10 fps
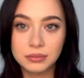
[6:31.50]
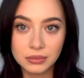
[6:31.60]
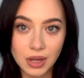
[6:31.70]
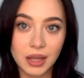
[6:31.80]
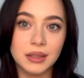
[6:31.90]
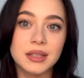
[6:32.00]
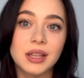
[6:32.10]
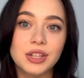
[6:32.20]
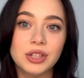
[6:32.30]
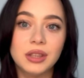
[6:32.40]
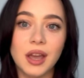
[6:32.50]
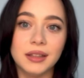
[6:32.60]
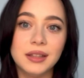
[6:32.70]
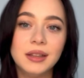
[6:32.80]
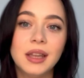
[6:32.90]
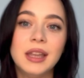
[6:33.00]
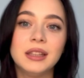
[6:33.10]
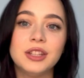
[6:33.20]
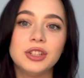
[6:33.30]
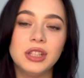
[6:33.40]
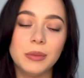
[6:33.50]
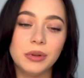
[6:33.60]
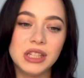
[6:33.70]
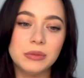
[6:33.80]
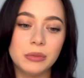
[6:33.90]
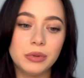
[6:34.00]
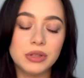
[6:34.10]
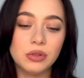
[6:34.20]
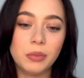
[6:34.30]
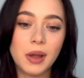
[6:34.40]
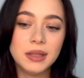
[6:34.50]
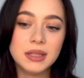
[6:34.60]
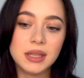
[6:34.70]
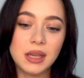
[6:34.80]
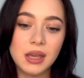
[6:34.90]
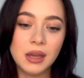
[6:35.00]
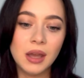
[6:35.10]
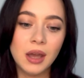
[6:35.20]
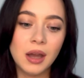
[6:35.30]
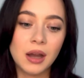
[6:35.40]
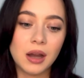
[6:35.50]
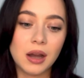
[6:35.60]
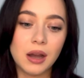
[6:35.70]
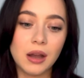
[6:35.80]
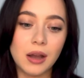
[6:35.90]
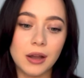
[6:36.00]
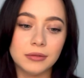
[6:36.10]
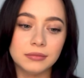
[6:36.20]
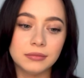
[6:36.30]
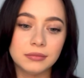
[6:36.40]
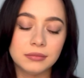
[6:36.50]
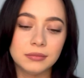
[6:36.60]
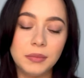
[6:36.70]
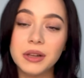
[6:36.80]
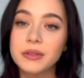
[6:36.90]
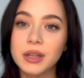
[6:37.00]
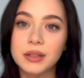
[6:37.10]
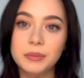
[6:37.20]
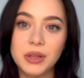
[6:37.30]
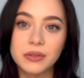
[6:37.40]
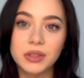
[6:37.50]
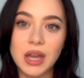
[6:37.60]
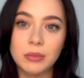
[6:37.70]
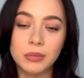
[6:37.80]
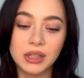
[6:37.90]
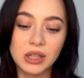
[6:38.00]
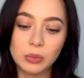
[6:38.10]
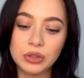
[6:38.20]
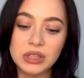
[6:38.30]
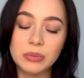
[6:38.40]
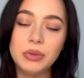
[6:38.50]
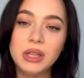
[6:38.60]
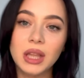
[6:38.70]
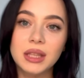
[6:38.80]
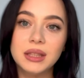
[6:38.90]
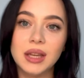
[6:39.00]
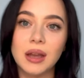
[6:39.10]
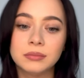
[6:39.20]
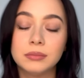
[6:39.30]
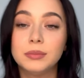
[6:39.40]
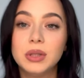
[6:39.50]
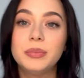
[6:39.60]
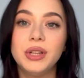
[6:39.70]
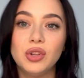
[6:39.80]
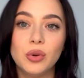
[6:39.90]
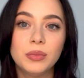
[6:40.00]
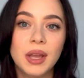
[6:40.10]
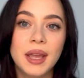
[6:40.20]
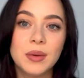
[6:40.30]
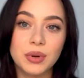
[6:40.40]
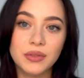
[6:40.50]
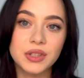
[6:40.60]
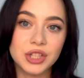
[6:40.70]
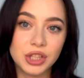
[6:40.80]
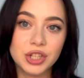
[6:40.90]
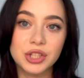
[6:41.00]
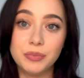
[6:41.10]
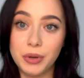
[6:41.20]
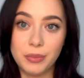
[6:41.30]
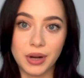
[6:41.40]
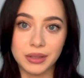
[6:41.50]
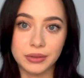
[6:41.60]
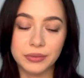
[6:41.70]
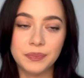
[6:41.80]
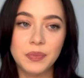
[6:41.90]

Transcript: надо, значит надо, значит необходимо приступать и э, Первое, первый этап моей гормонотерапии это был прием противозачаточных препаратов.